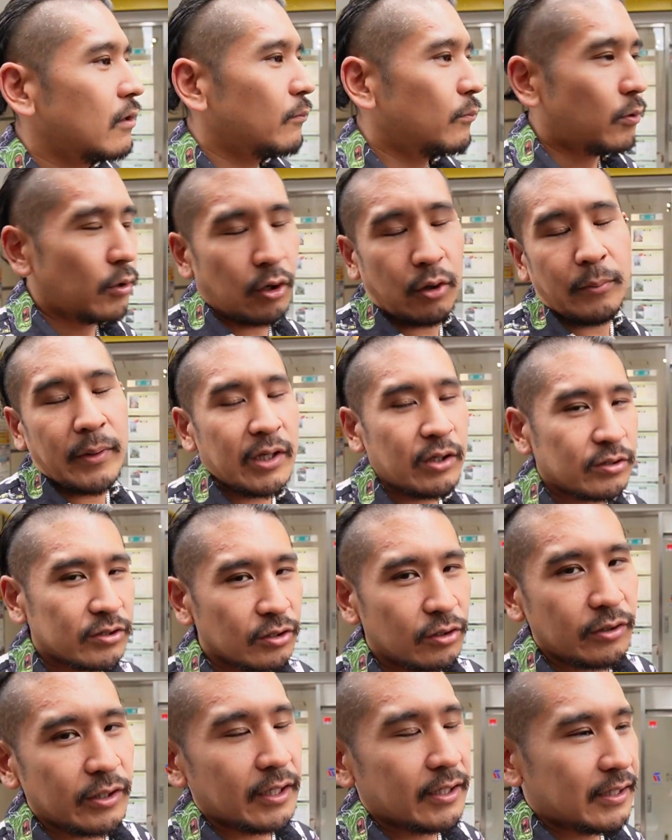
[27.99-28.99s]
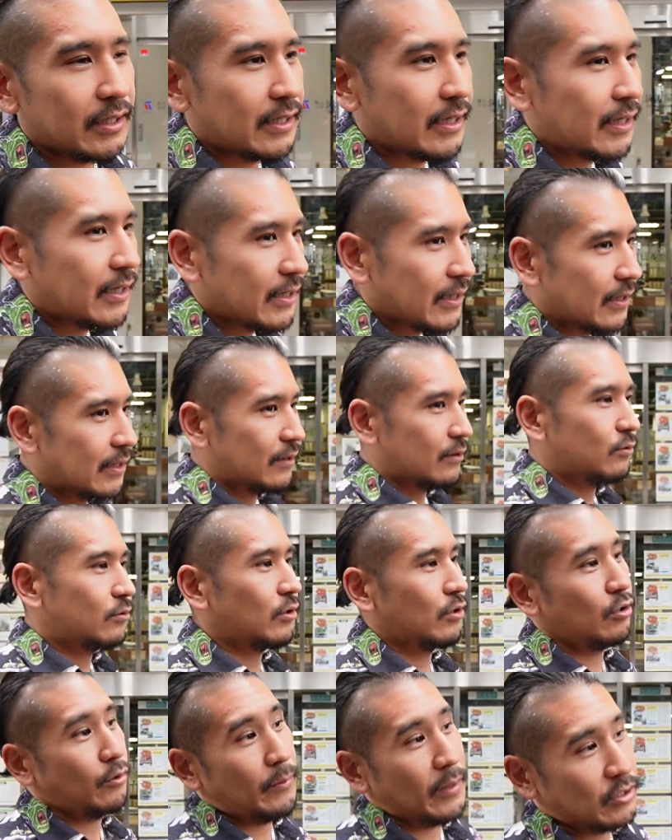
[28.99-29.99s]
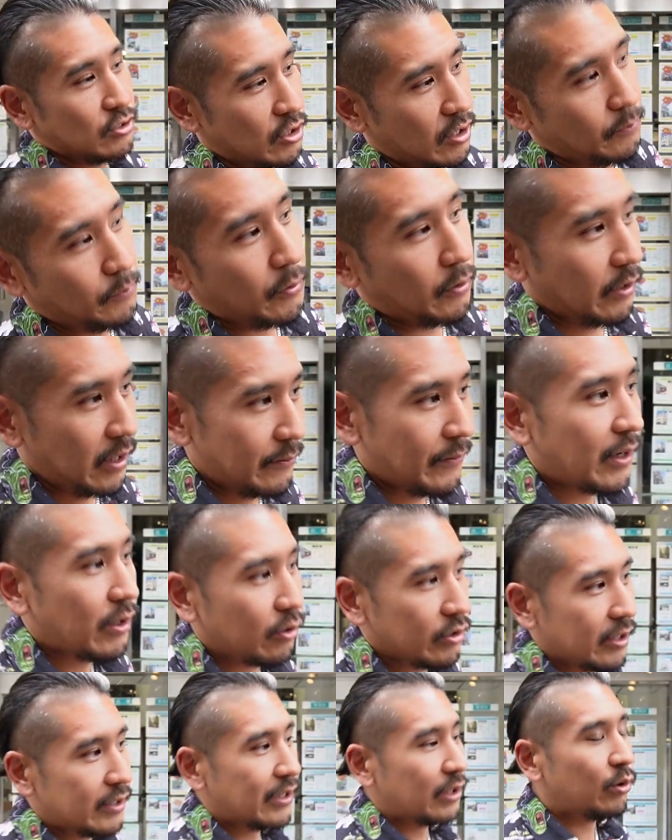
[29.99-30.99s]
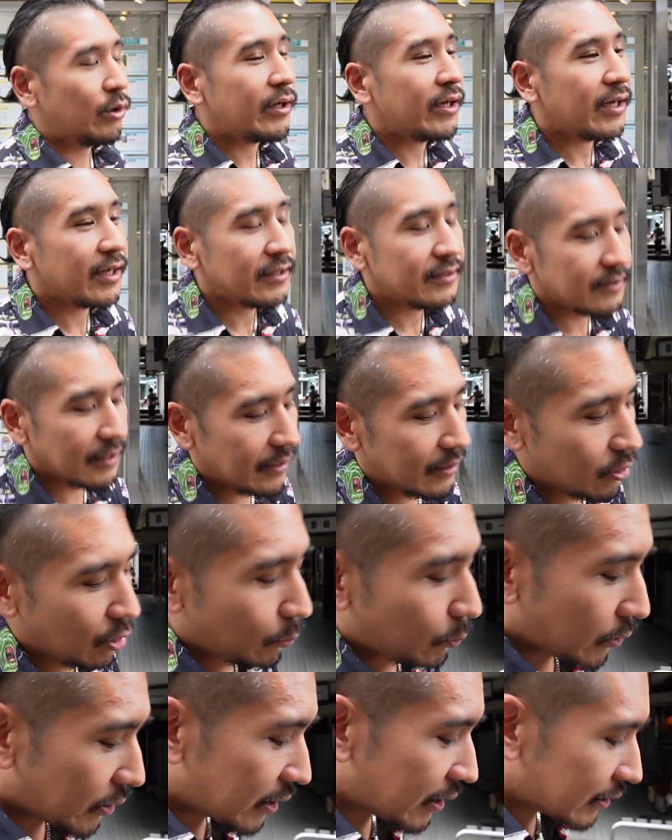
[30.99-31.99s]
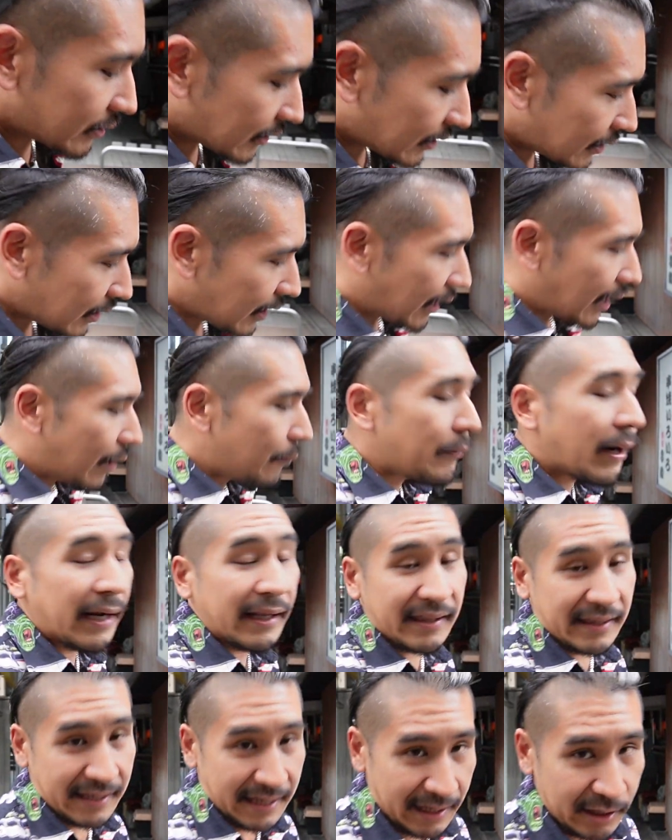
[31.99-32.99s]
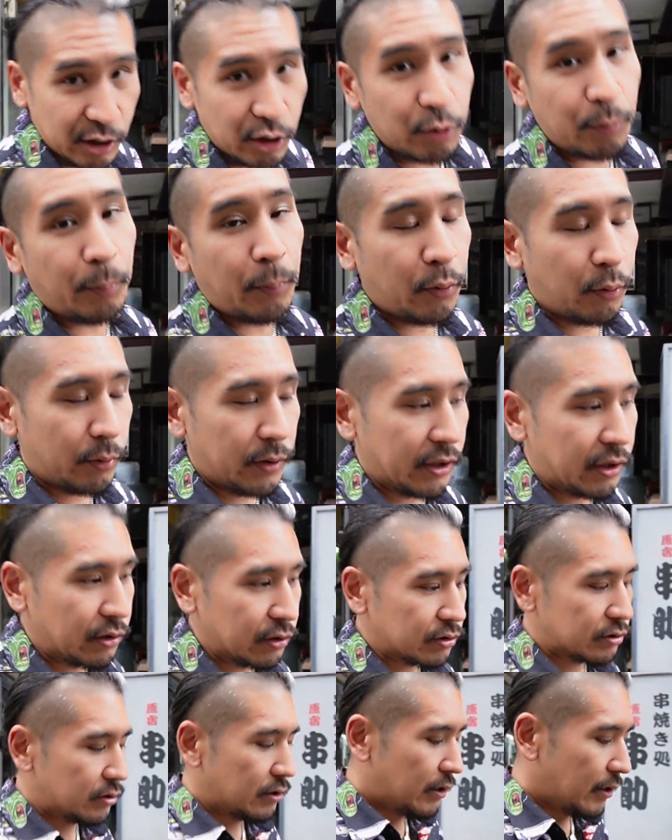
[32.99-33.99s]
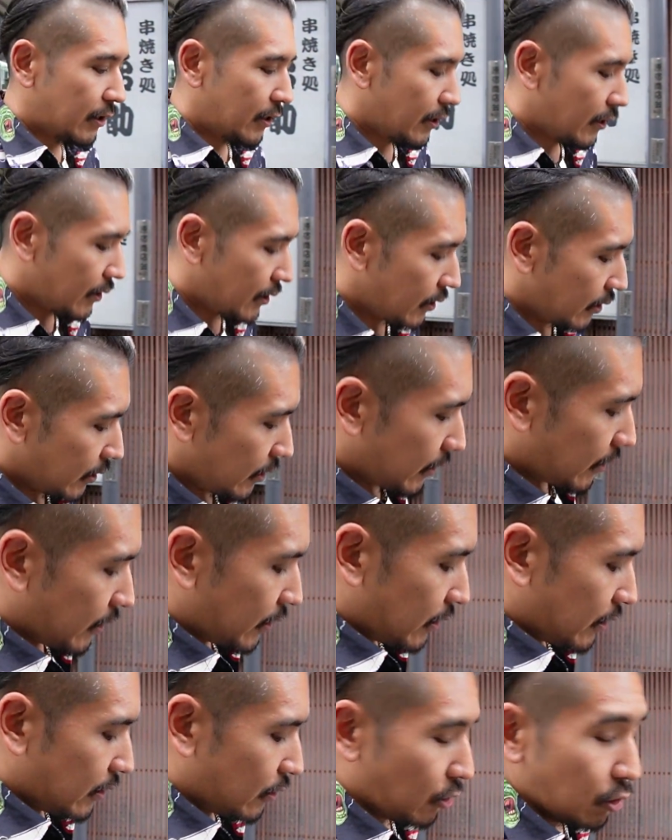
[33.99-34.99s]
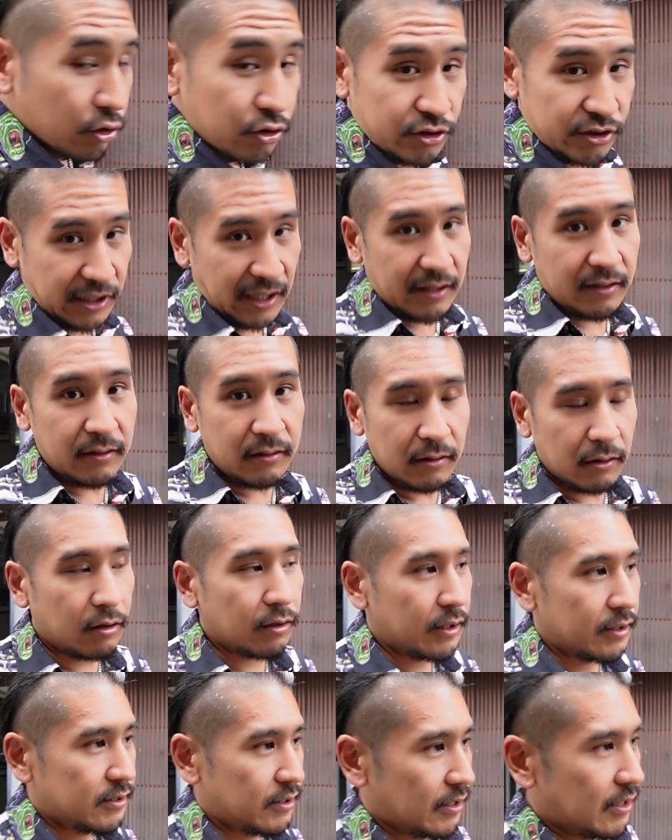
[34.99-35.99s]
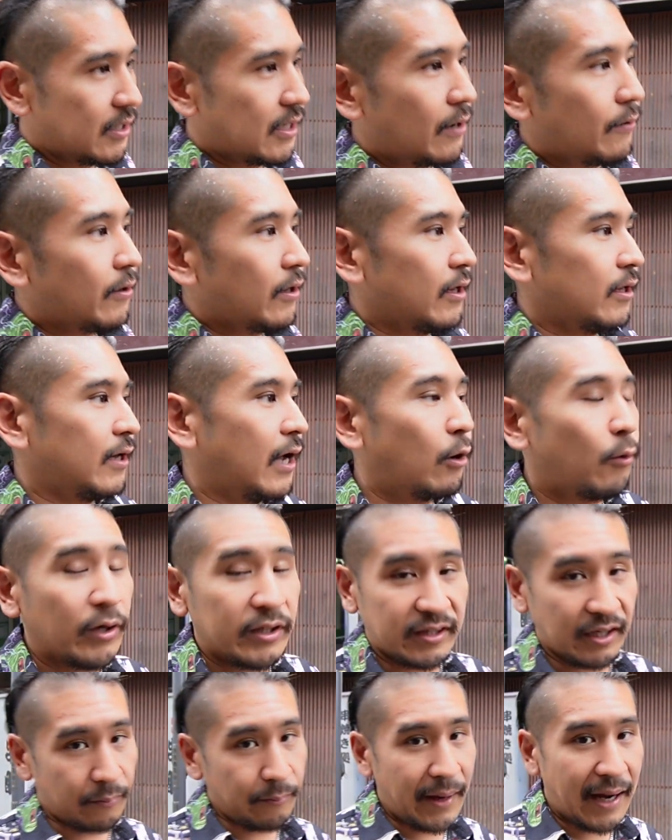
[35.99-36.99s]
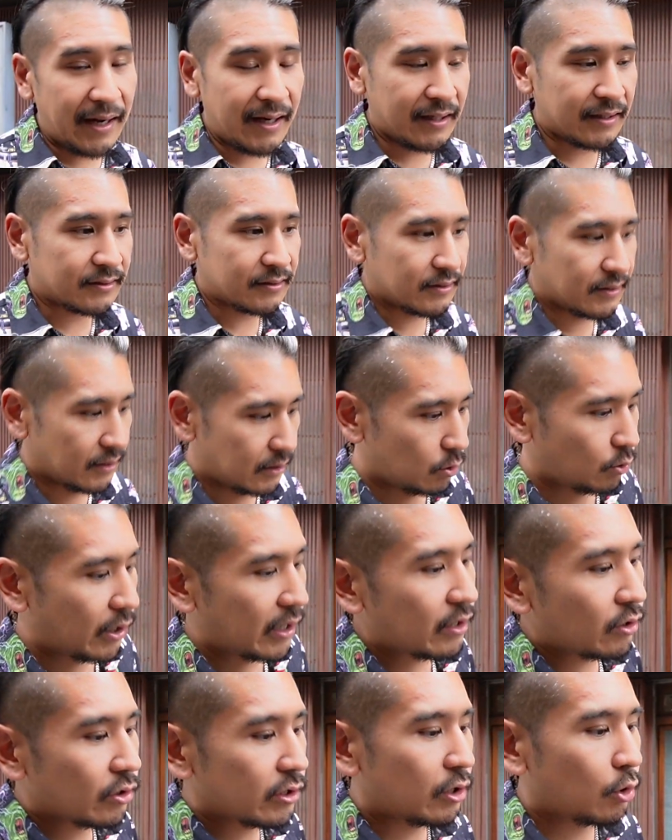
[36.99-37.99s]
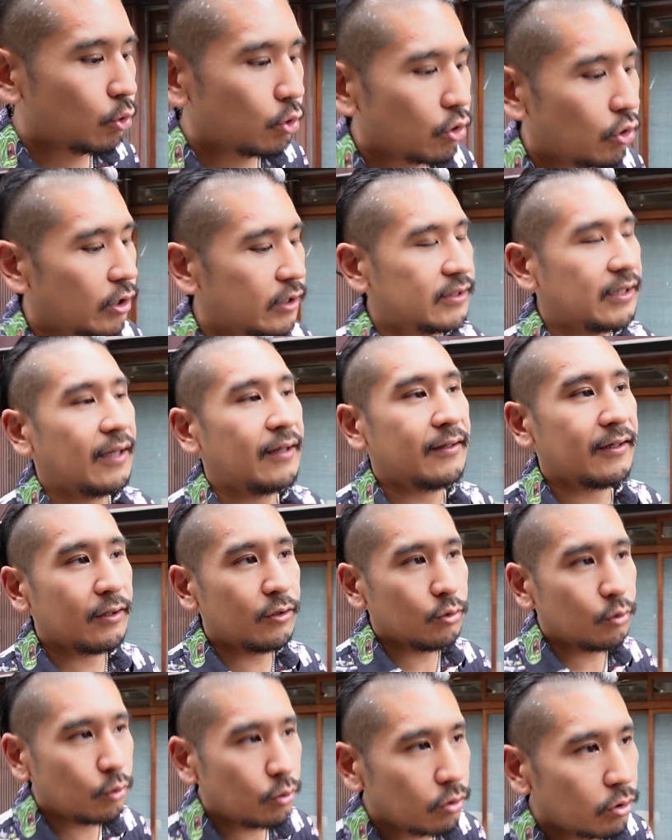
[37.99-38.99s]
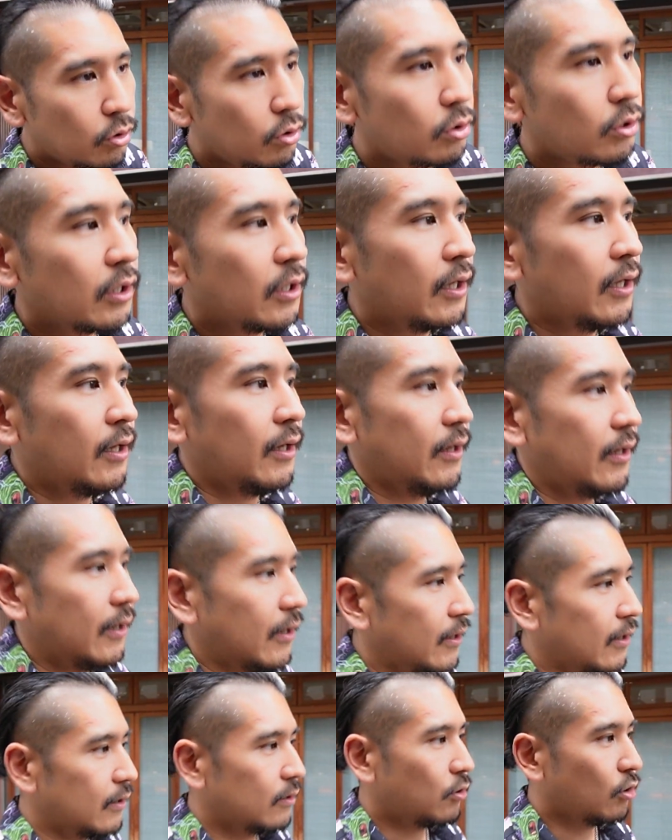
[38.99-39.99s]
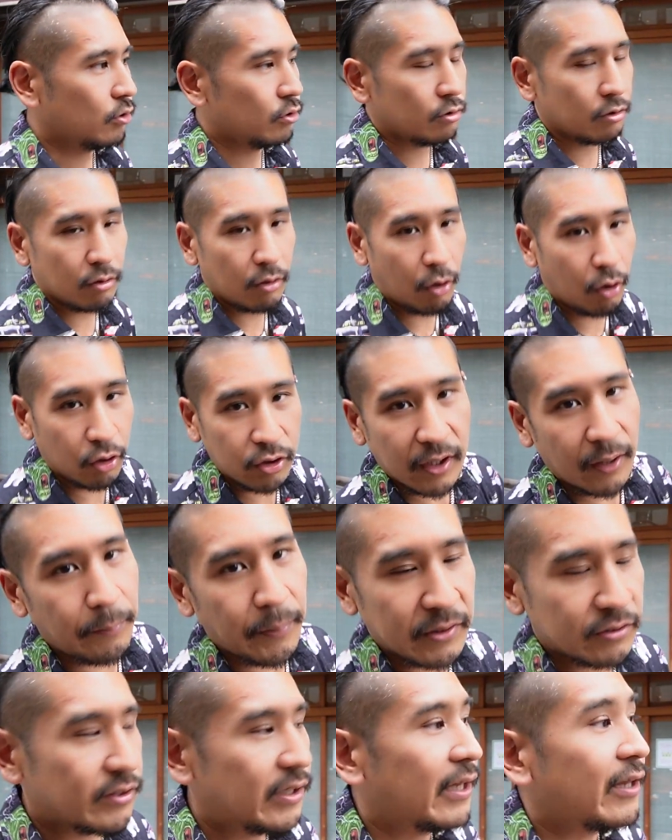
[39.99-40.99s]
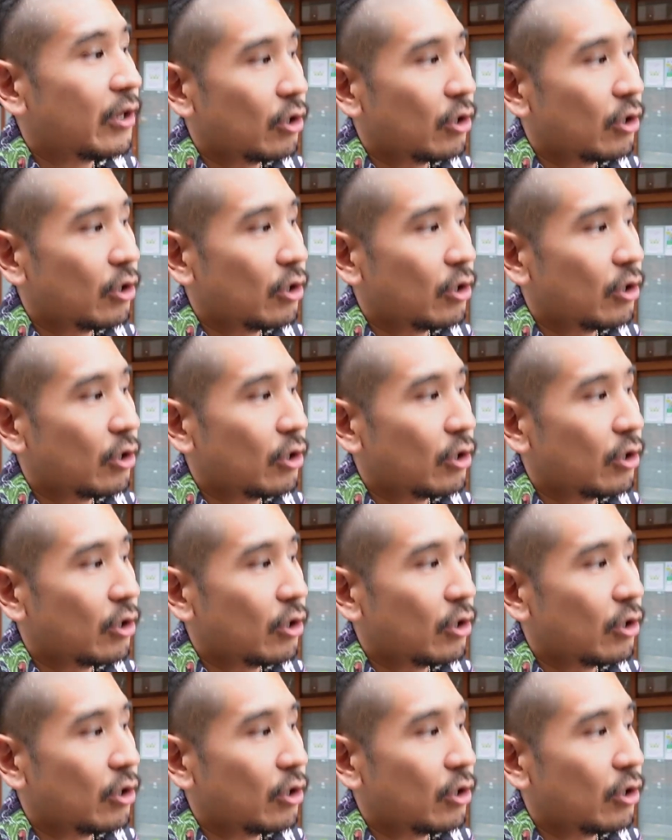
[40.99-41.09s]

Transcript: Por lo menos hoy en día eh, uno de los mayores problemas con el tatuaje es el no poder entrar a balnearios públicos. Eh, onsen, lo que sería eh, aguas termales, lugares donde uno está desnudo con otras personas